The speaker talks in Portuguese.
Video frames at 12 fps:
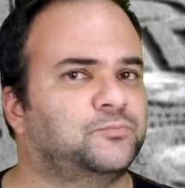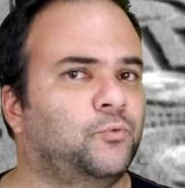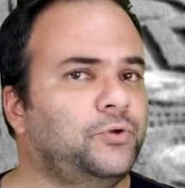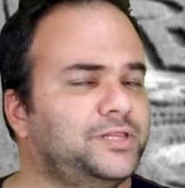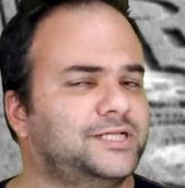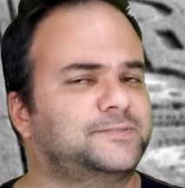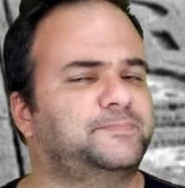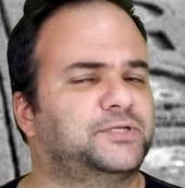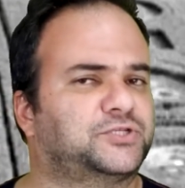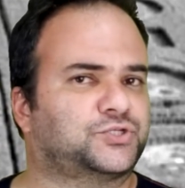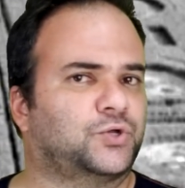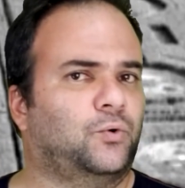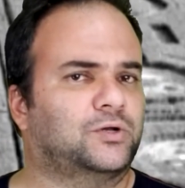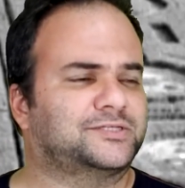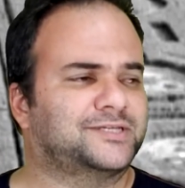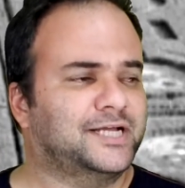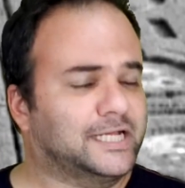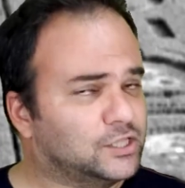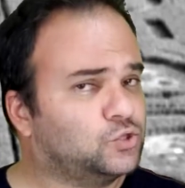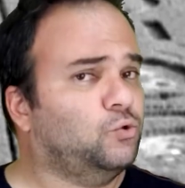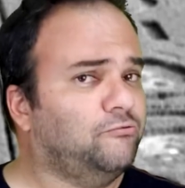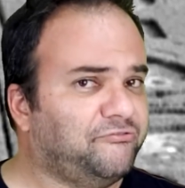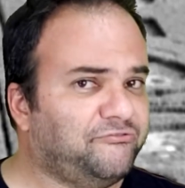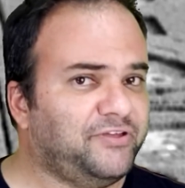muitas pessoas
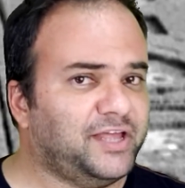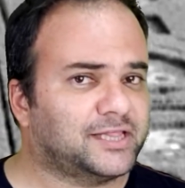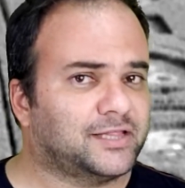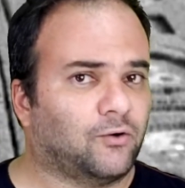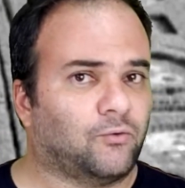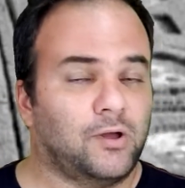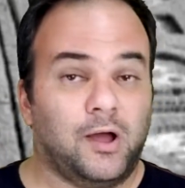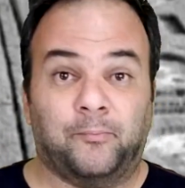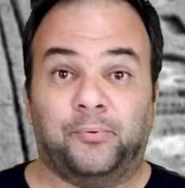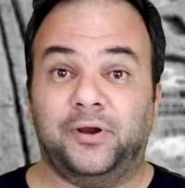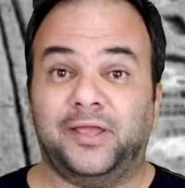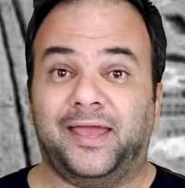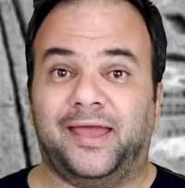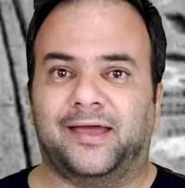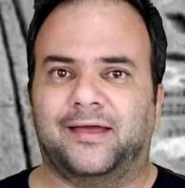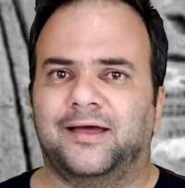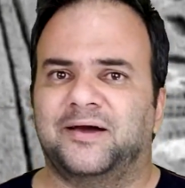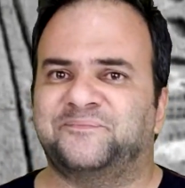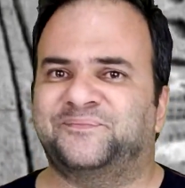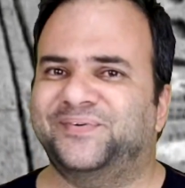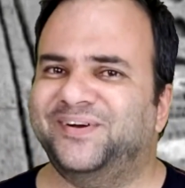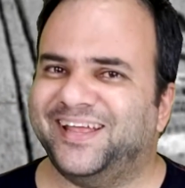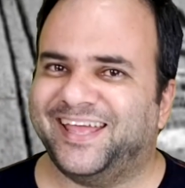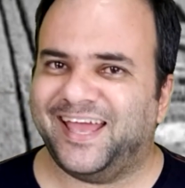duvidam. Por quê?
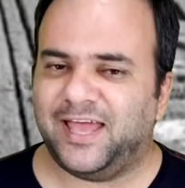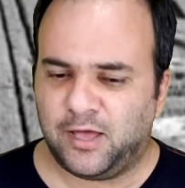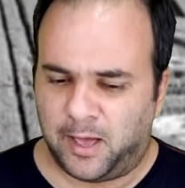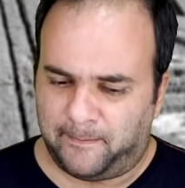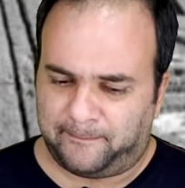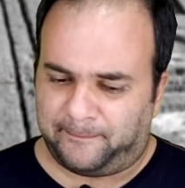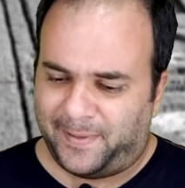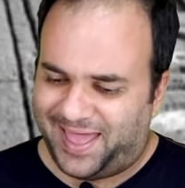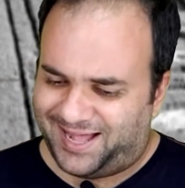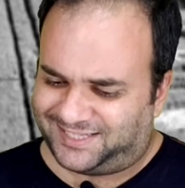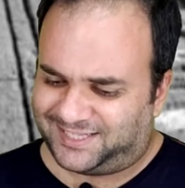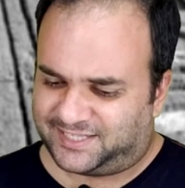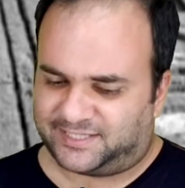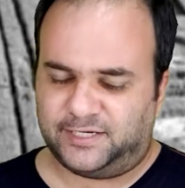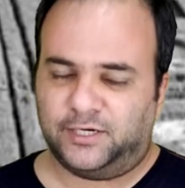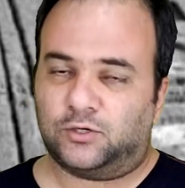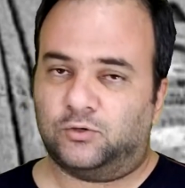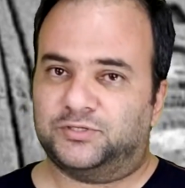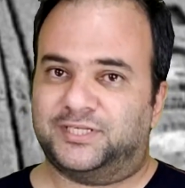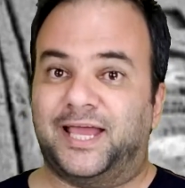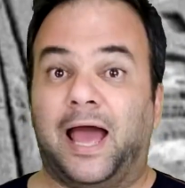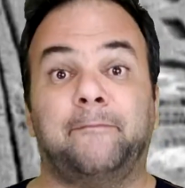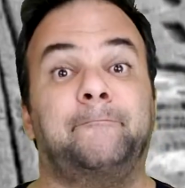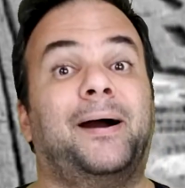Porque esses círculos que
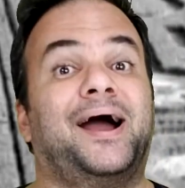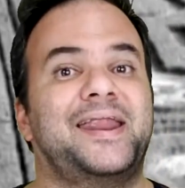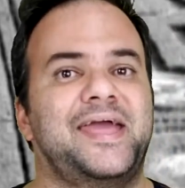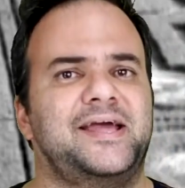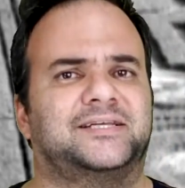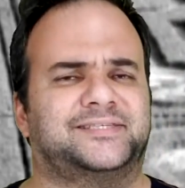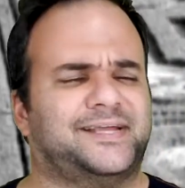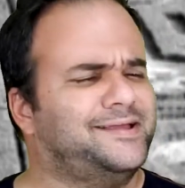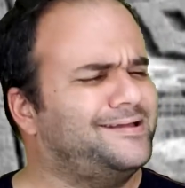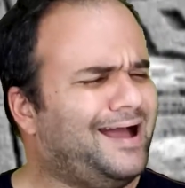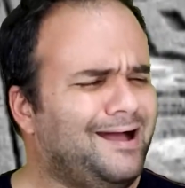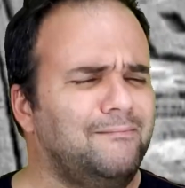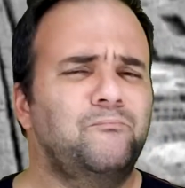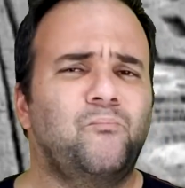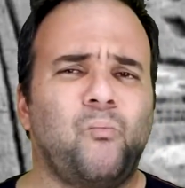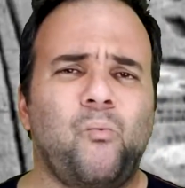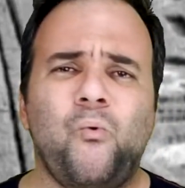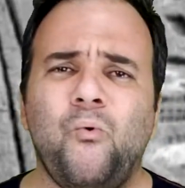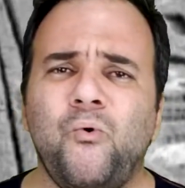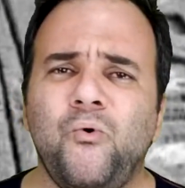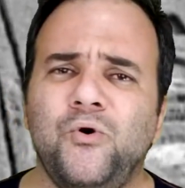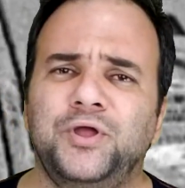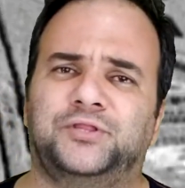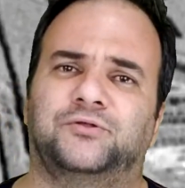aparecem há
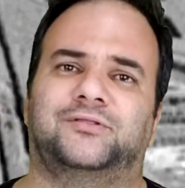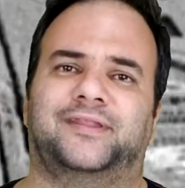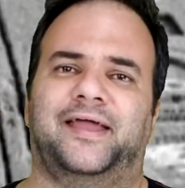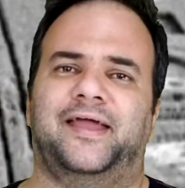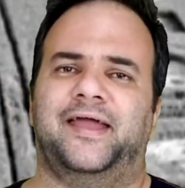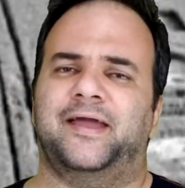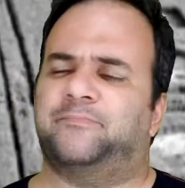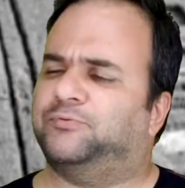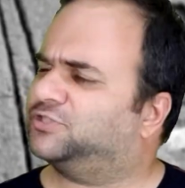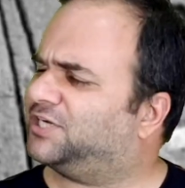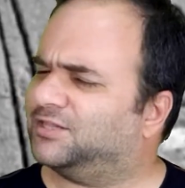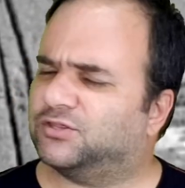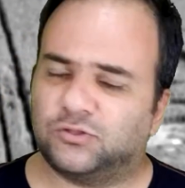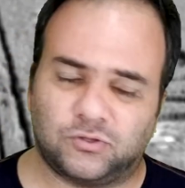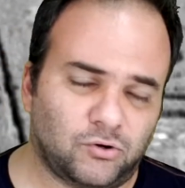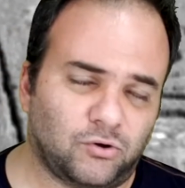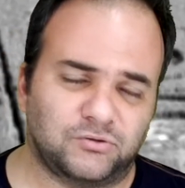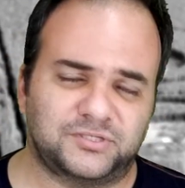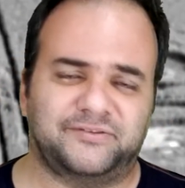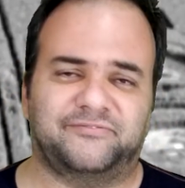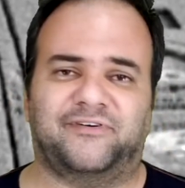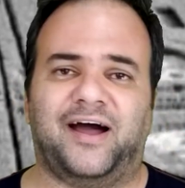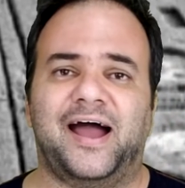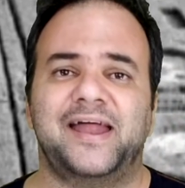muito tempo, eu já trouxe
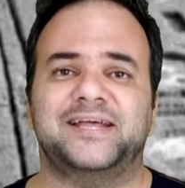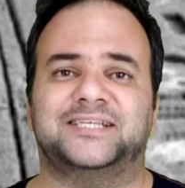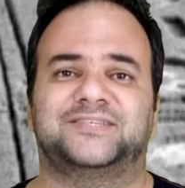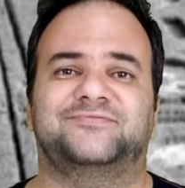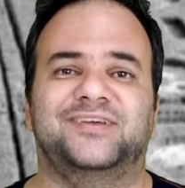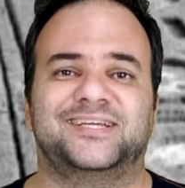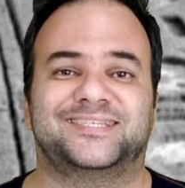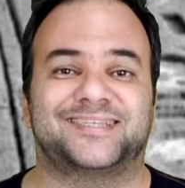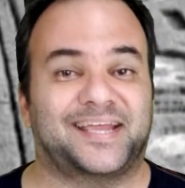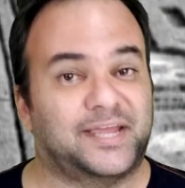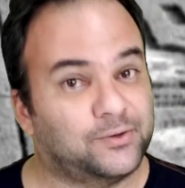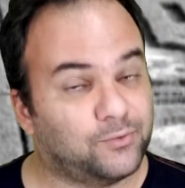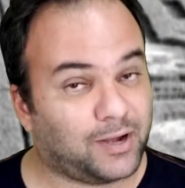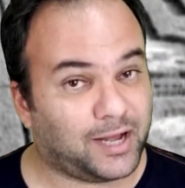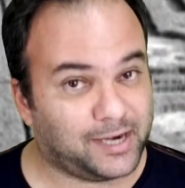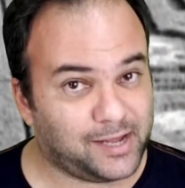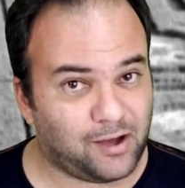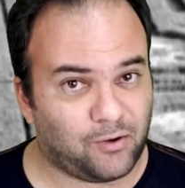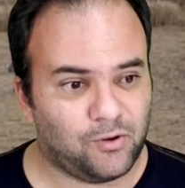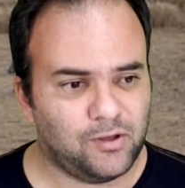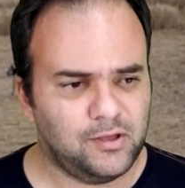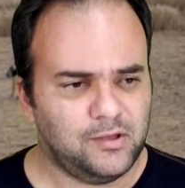várias vezes aqui no canal,